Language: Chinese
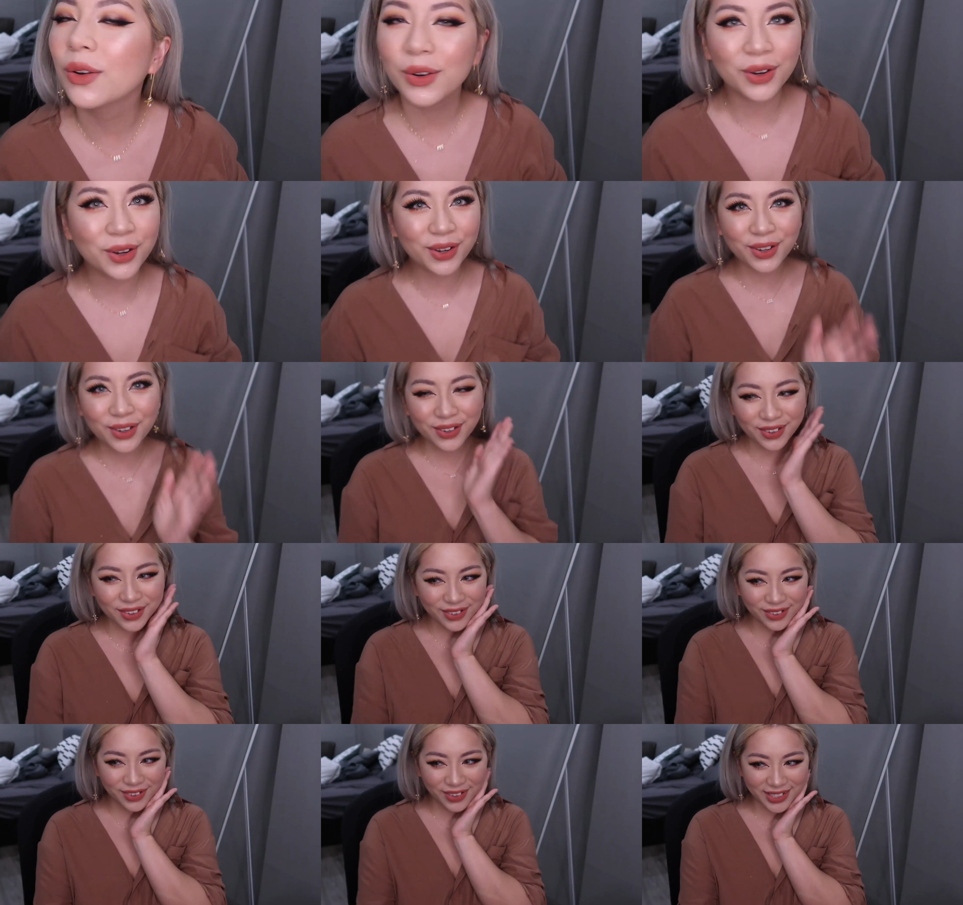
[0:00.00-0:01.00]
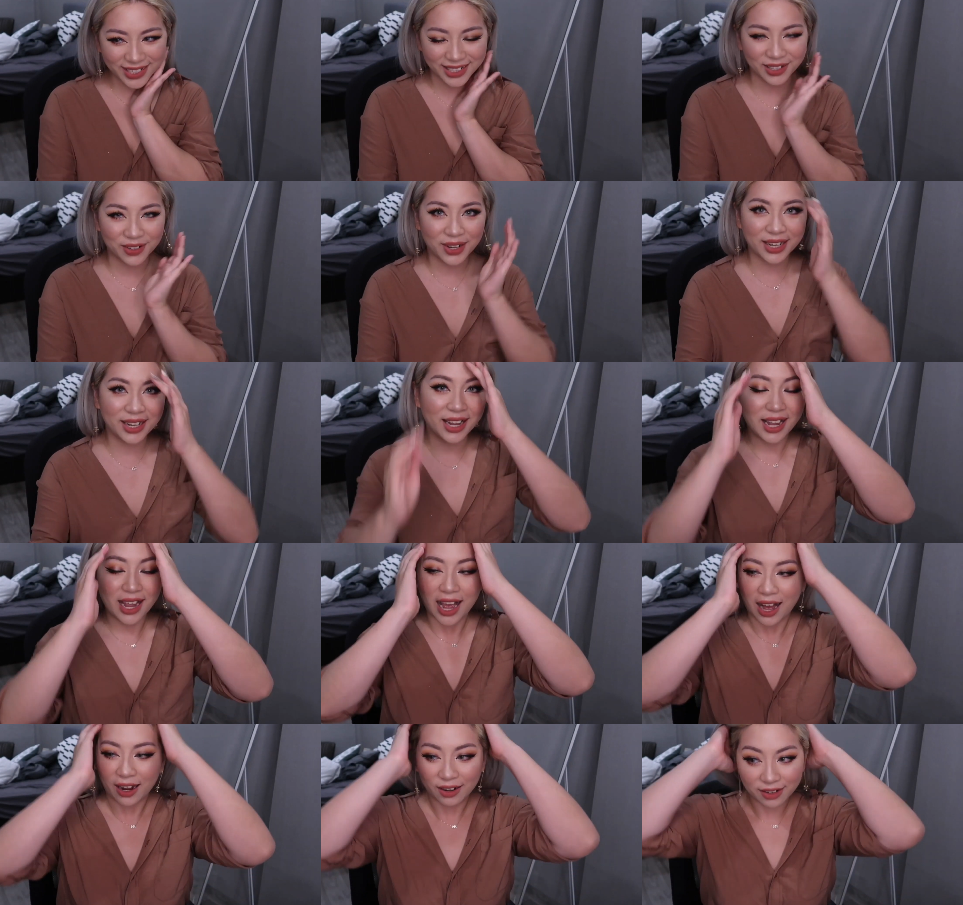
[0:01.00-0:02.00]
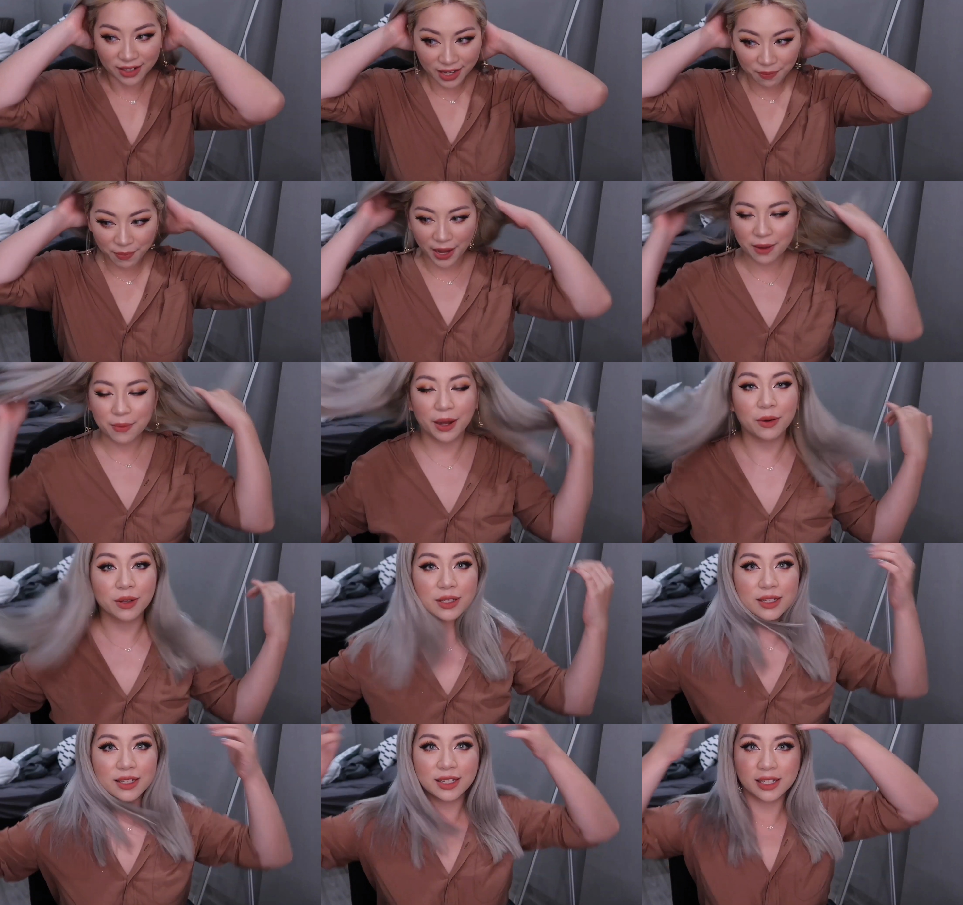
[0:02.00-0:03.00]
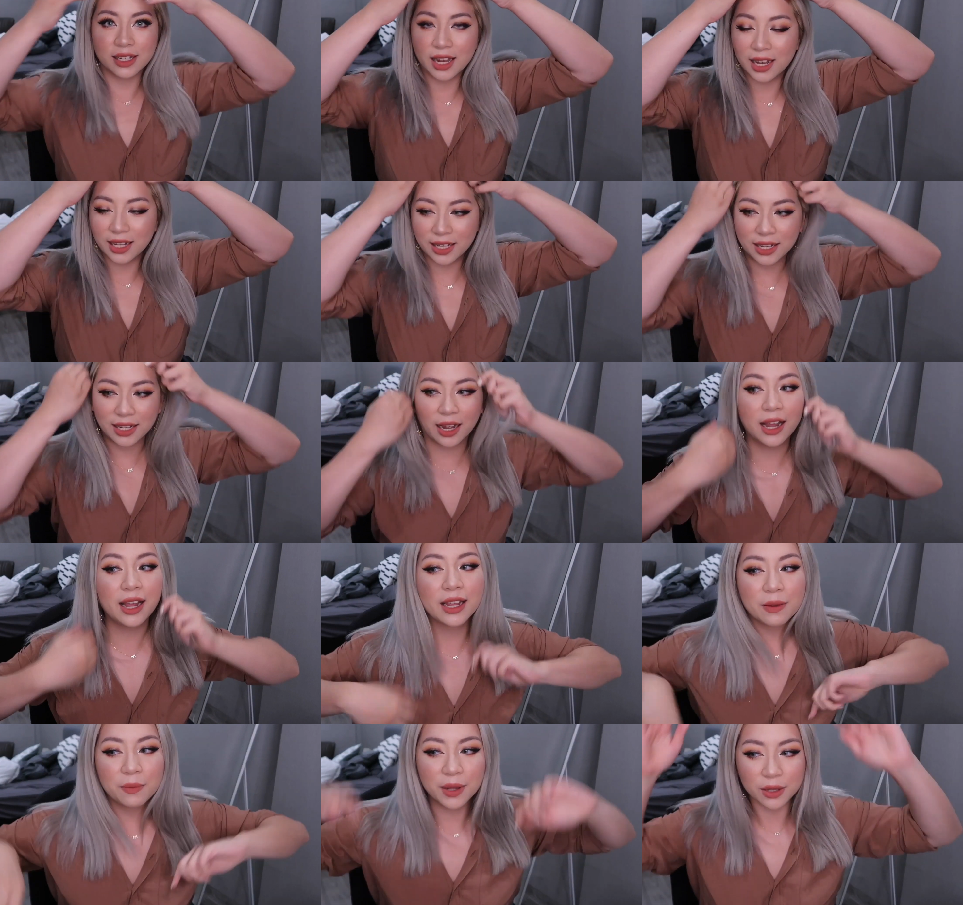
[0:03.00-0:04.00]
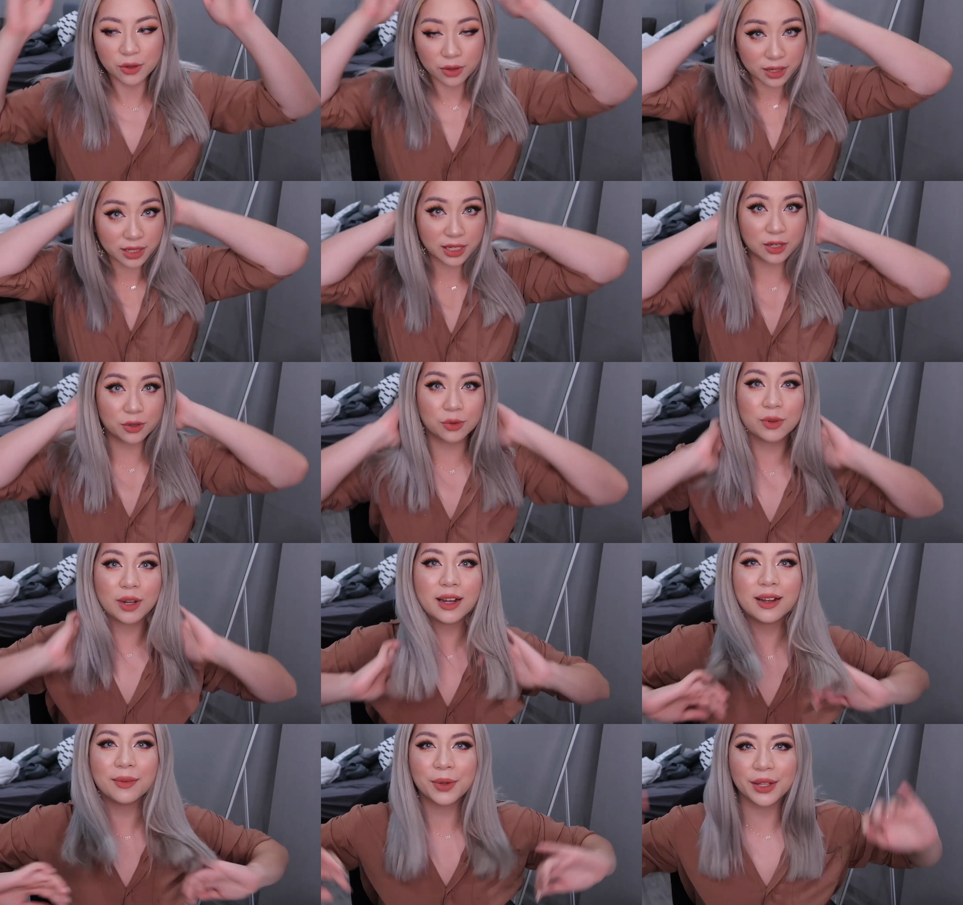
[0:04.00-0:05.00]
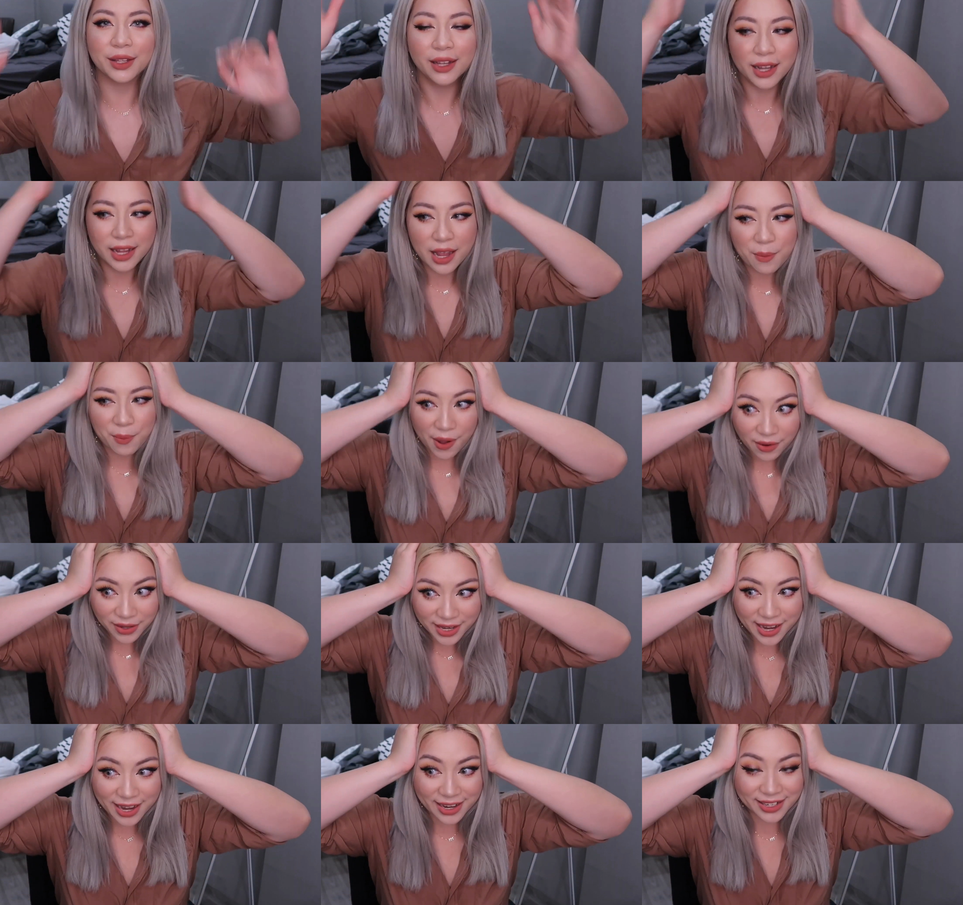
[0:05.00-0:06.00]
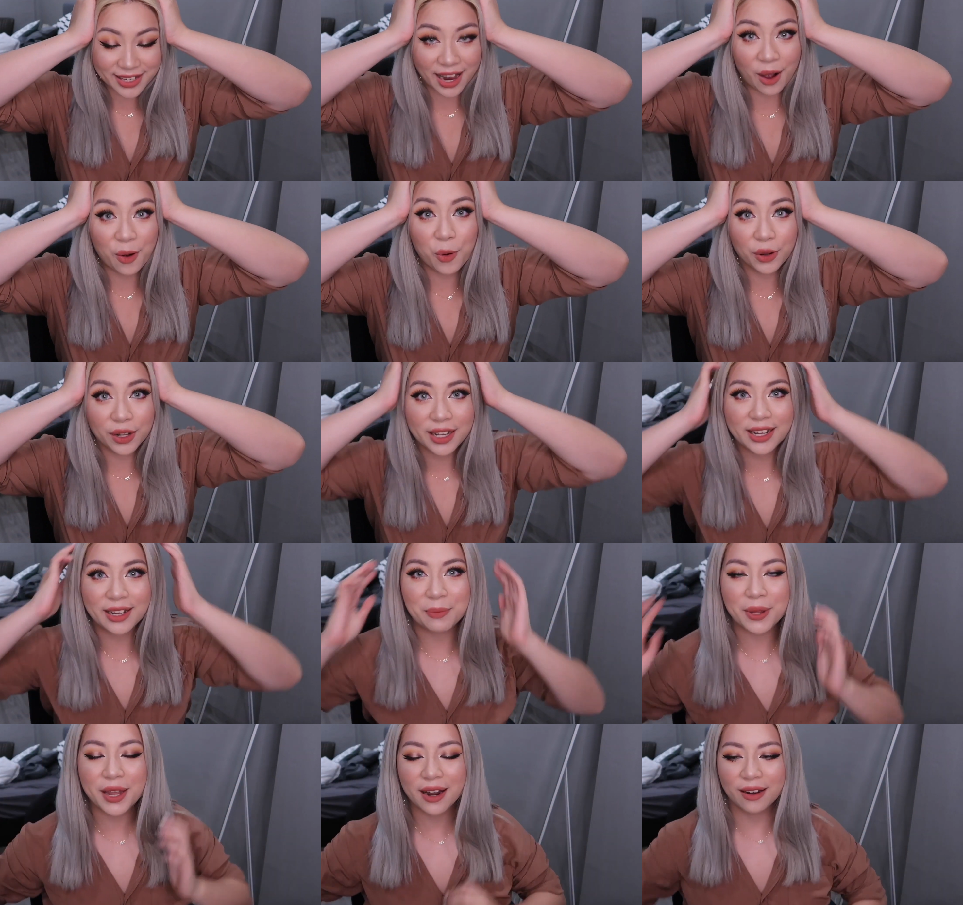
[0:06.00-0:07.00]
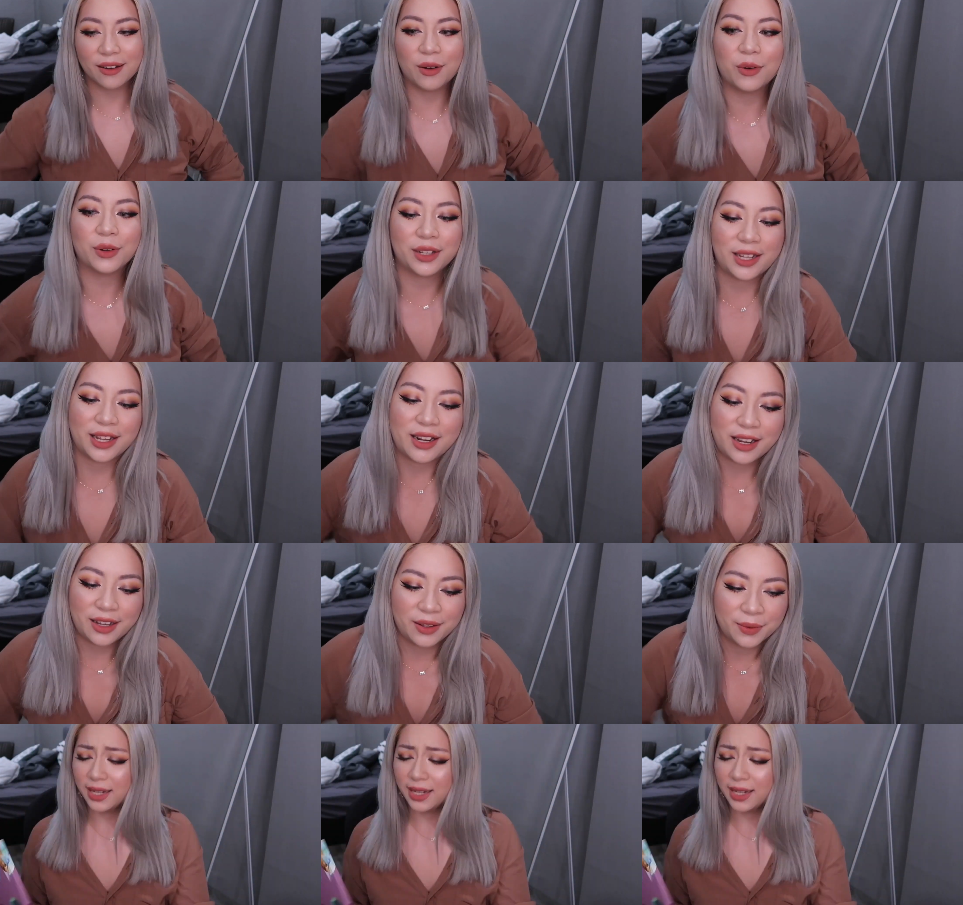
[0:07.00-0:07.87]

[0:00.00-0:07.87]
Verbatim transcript: 哦，我喜欢。好了，那一百一百，我真的是给影片做个结束，让他们不要再影响我的影片了。我的天哪！